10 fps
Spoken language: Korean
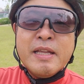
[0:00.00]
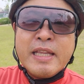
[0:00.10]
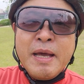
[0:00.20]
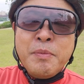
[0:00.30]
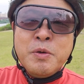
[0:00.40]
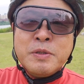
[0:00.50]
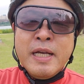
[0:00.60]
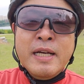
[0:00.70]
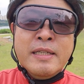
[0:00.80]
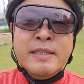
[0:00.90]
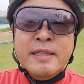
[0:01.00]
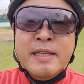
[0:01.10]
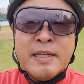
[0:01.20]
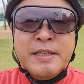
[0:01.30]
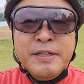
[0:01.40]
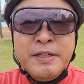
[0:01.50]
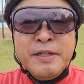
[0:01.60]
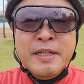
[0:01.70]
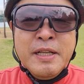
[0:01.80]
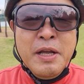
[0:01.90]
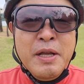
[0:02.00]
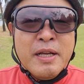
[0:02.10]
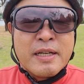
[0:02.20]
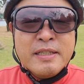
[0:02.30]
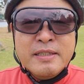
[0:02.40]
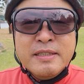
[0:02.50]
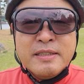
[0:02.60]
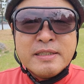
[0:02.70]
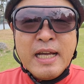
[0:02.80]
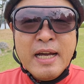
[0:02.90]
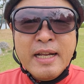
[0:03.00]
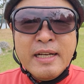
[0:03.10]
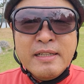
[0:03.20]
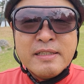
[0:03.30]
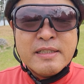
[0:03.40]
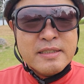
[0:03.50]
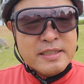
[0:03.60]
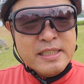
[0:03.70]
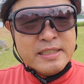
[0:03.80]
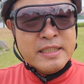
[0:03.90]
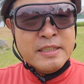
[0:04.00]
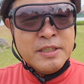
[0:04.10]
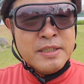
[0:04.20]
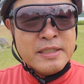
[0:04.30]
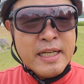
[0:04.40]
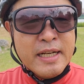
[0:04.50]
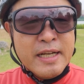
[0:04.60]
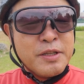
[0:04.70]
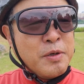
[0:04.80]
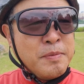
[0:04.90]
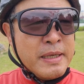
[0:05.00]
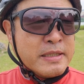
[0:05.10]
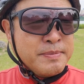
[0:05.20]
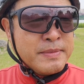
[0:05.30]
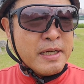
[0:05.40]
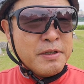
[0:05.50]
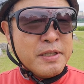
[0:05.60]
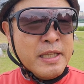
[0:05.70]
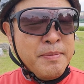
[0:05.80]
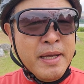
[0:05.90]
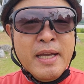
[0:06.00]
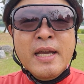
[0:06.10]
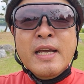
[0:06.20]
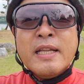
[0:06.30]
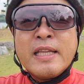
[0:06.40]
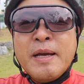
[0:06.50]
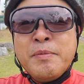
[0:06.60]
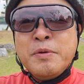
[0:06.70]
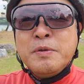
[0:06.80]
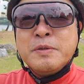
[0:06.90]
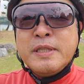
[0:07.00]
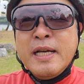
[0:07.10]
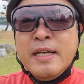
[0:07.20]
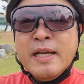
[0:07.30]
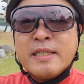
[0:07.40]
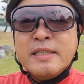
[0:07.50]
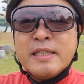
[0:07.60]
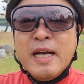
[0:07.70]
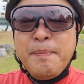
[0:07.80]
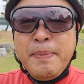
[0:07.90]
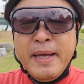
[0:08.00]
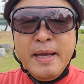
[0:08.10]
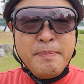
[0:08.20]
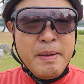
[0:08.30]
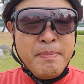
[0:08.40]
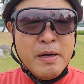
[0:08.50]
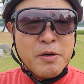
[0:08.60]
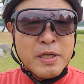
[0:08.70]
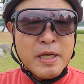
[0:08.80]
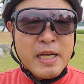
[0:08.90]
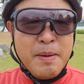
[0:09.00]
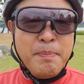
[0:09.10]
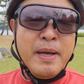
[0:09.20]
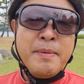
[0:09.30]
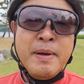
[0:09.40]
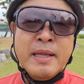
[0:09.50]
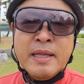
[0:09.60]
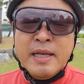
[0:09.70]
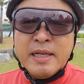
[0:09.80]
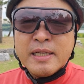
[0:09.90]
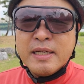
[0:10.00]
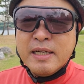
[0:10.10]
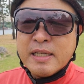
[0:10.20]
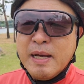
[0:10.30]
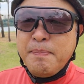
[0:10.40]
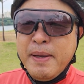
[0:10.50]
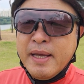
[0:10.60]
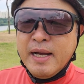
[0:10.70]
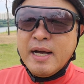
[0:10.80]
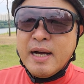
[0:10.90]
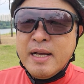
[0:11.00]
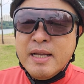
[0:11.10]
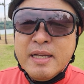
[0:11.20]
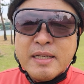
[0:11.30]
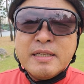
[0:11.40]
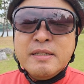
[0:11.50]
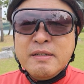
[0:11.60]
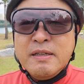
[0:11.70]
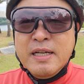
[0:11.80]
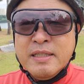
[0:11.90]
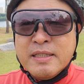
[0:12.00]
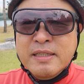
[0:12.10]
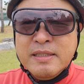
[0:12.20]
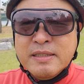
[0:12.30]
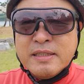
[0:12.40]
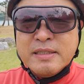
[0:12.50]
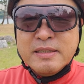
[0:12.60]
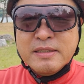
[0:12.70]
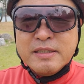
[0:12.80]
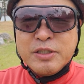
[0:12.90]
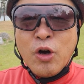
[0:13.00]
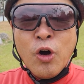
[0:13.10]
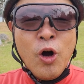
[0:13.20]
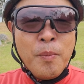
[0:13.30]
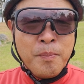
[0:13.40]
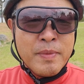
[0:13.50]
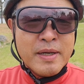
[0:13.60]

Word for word: 대모사는 그러한 그 사례를 실증적인 사례가 너무 많습니다 그렇기 때문에 대모산의그 카페 맨발 걷기 카페만 어, 카페가 그러한 그 경험